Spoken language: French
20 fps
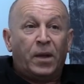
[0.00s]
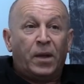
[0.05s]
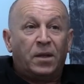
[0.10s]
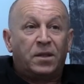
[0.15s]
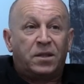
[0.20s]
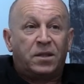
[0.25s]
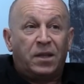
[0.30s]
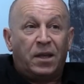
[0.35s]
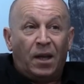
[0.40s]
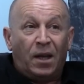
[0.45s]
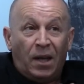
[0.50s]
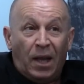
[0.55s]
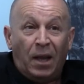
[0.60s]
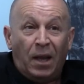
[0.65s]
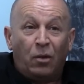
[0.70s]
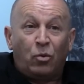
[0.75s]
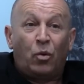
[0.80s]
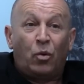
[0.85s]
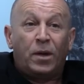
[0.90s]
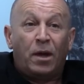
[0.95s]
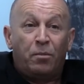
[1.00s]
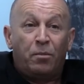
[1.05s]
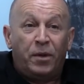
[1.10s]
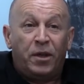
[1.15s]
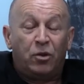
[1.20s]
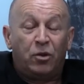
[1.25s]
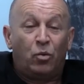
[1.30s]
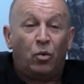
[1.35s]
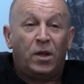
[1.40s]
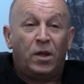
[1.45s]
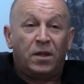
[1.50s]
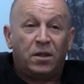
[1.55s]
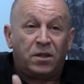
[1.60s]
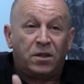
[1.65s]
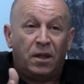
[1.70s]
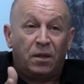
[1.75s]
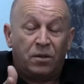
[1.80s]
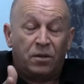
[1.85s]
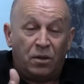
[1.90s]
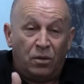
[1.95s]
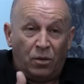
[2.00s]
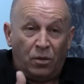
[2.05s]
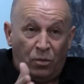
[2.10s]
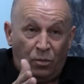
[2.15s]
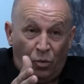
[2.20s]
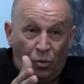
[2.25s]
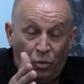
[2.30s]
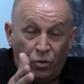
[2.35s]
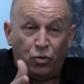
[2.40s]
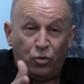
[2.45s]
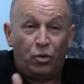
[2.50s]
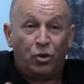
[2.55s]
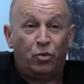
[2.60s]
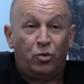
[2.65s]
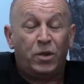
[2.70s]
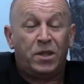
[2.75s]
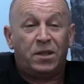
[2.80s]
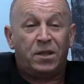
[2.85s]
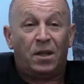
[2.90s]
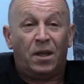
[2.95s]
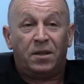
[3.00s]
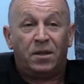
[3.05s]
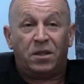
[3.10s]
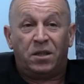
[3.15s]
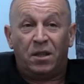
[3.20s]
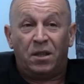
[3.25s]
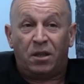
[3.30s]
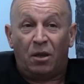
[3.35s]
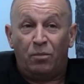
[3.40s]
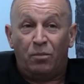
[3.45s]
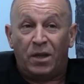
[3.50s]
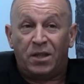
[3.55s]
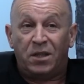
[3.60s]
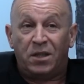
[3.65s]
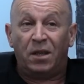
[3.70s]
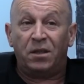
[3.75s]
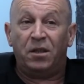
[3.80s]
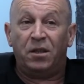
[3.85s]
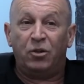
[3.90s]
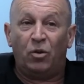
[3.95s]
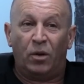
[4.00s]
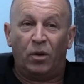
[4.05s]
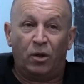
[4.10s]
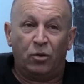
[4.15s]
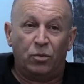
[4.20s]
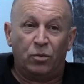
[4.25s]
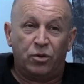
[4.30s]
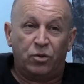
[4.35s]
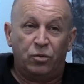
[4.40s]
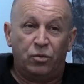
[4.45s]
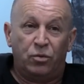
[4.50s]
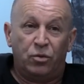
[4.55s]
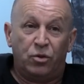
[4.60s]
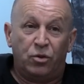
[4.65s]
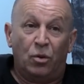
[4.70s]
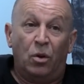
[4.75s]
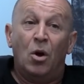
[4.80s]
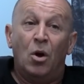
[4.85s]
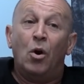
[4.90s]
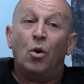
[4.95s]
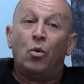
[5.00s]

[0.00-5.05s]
C'est là qu'on a bricolé. Aujourd'hui, c'est un mazerti dans la Constitution.